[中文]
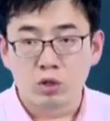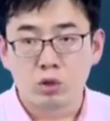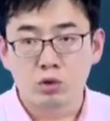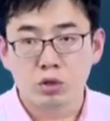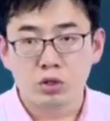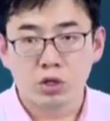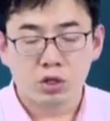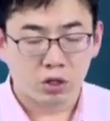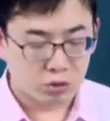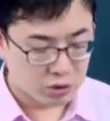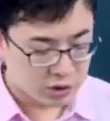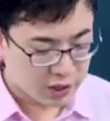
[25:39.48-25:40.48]
有学习效应
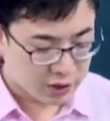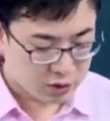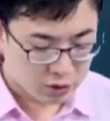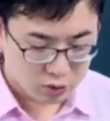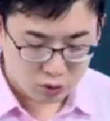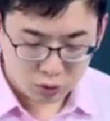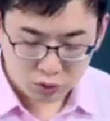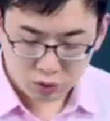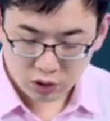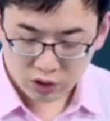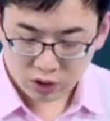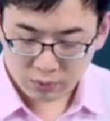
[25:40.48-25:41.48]
的存在，过去
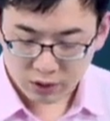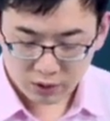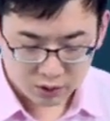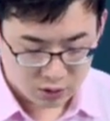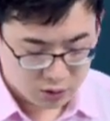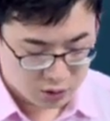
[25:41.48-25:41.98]
的成本